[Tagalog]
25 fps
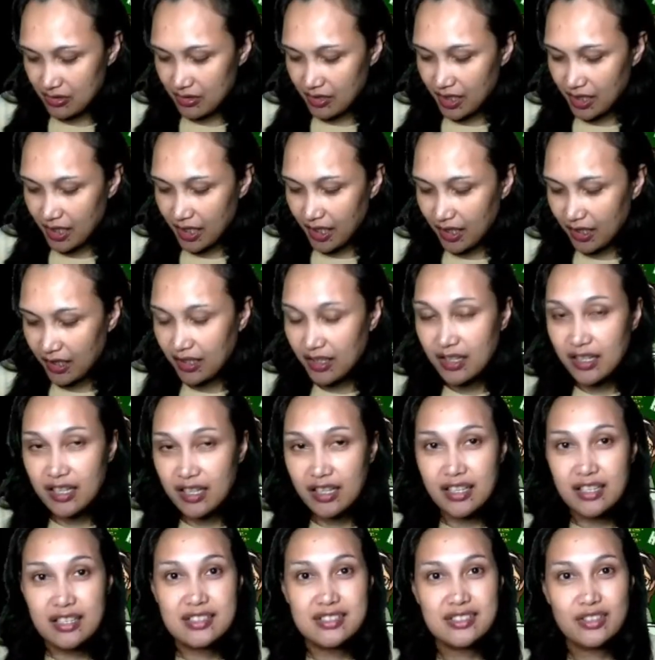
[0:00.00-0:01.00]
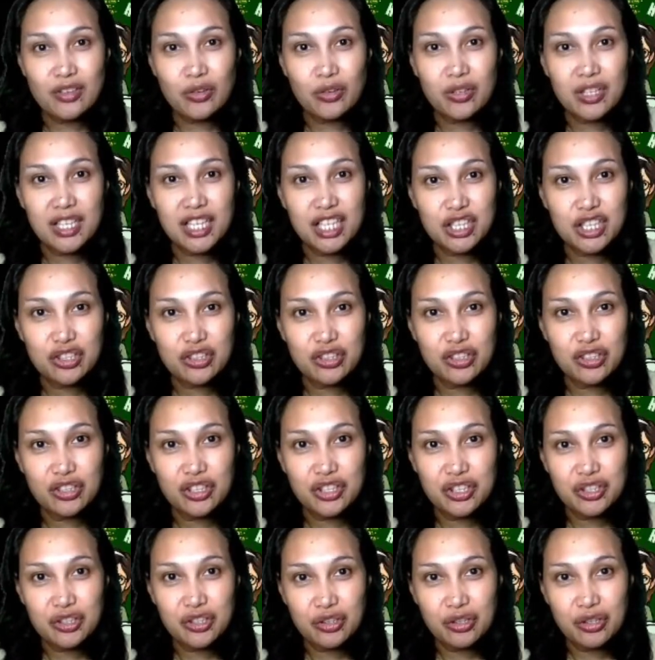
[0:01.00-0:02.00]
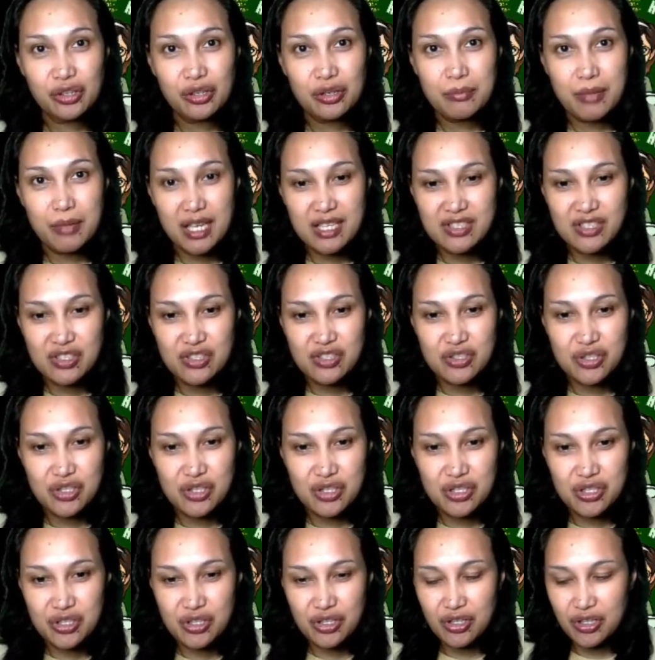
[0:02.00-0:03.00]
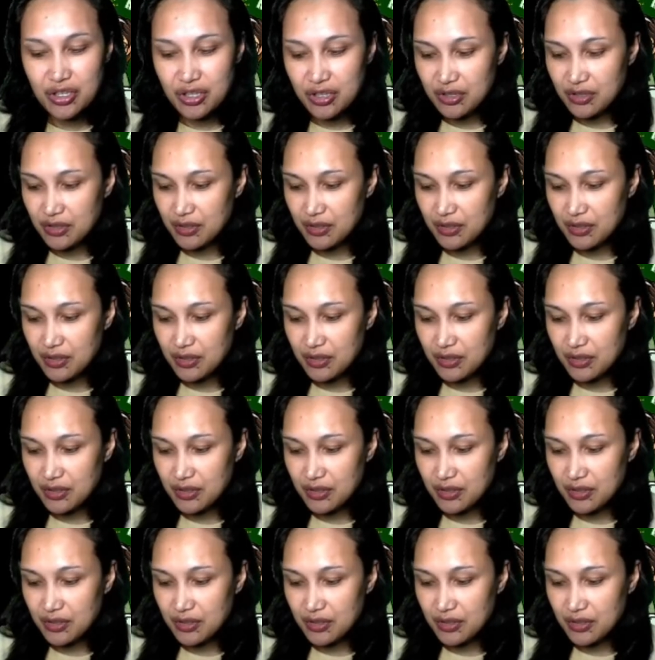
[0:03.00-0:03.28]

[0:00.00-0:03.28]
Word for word: Okay? So, click nyo yung messenger nyo.